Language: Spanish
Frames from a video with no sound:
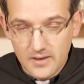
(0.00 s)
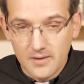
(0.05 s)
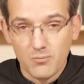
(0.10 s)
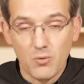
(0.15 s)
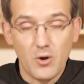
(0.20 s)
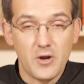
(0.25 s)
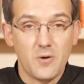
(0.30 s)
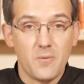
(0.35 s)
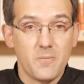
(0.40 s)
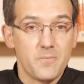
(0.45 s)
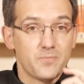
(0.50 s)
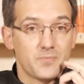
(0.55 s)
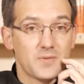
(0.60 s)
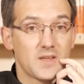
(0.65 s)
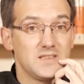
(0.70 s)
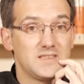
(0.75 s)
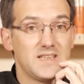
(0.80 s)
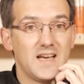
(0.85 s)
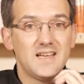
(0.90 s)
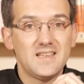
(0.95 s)
Bueno,
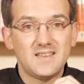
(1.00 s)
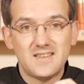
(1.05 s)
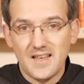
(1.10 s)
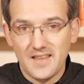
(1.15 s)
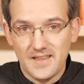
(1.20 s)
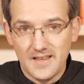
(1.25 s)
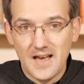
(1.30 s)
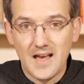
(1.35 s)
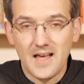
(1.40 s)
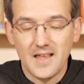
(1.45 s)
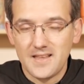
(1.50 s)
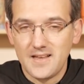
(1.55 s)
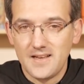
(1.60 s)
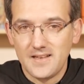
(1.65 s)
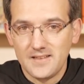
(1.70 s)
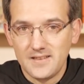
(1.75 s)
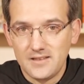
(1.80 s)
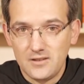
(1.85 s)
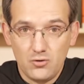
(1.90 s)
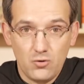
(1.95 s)
ya está
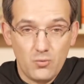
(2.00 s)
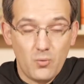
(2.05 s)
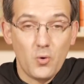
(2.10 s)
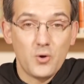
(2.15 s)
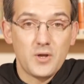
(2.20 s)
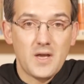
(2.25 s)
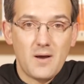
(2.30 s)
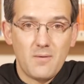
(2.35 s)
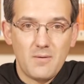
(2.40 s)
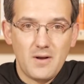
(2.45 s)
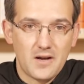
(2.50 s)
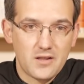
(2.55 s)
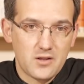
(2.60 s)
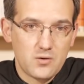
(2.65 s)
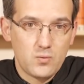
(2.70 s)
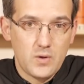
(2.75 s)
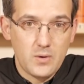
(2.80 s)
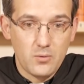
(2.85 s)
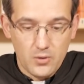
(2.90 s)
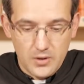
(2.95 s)
dada. No voy a hablar de
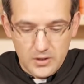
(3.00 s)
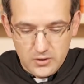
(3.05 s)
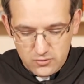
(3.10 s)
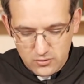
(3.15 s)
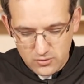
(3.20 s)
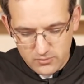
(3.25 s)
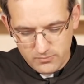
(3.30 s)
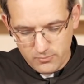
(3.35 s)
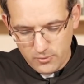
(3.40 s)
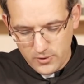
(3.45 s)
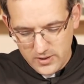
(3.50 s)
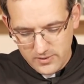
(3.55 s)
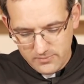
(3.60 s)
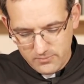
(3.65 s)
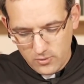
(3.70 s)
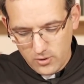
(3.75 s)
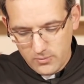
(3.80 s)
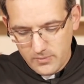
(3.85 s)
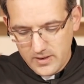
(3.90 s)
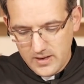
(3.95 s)
nuevo de eso. Pueden
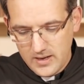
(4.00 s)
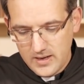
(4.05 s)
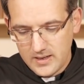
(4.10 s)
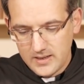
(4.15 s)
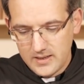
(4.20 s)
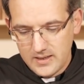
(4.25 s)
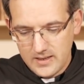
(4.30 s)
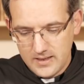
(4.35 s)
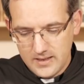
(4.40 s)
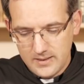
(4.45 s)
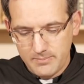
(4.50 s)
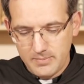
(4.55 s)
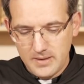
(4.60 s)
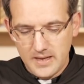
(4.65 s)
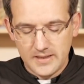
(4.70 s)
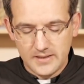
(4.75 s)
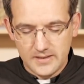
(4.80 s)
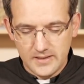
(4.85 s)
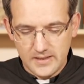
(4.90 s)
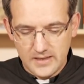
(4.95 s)
volver a la,
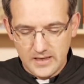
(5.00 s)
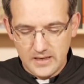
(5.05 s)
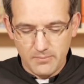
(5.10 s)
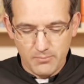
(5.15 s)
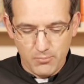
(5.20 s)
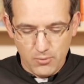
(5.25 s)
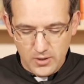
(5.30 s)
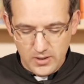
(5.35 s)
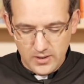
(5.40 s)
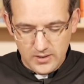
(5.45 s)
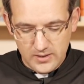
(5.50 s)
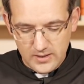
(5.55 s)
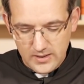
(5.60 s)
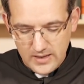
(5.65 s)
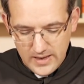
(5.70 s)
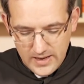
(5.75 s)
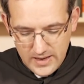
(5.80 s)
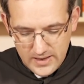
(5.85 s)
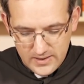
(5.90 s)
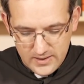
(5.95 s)
plática, pueden
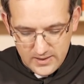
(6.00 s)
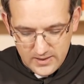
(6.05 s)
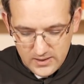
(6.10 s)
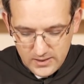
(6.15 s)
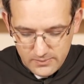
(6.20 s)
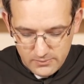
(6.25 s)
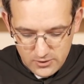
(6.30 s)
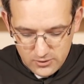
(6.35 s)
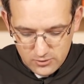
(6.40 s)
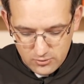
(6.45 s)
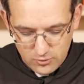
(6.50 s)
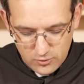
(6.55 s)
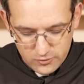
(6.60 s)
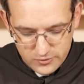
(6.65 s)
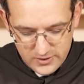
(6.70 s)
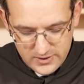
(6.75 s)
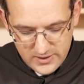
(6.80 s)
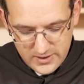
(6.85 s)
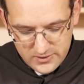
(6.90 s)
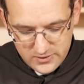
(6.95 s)
leer el librito de
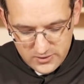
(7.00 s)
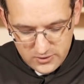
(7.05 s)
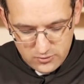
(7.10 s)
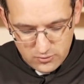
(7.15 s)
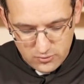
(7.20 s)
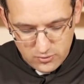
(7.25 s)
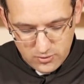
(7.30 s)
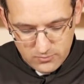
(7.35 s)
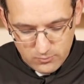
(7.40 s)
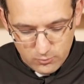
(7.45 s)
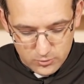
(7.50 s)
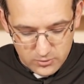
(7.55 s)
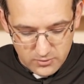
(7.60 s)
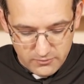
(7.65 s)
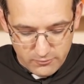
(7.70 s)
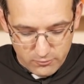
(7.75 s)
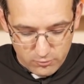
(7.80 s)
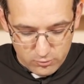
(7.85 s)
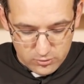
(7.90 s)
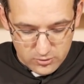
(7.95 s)
los ejercicios con mucho
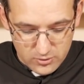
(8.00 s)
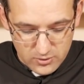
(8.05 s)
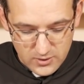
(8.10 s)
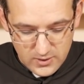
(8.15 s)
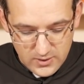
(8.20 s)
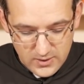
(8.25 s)
fruto.